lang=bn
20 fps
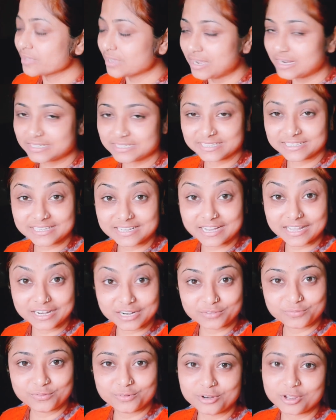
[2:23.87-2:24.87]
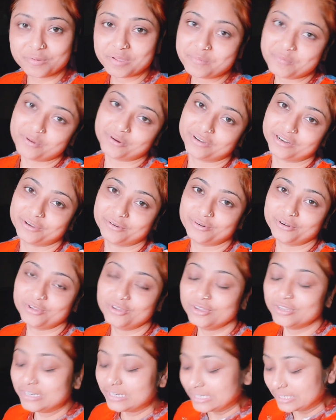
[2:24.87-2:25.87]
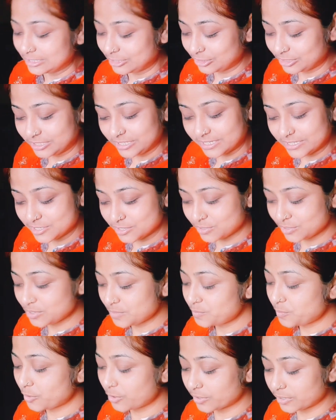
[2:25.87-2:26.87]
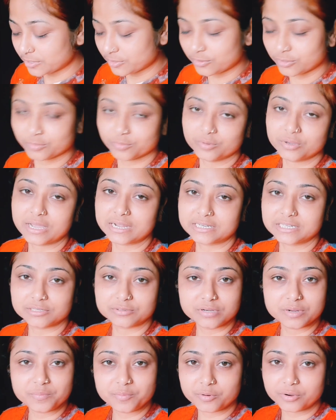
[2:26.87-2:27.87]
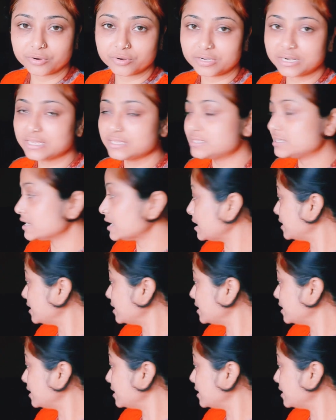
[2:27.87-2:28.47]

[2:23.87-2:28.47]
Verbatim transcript: আর সাথে কালারফুল হবে পরোটাগুলো তো সেজন্য পরোটা করব একটা করে পরোটা চা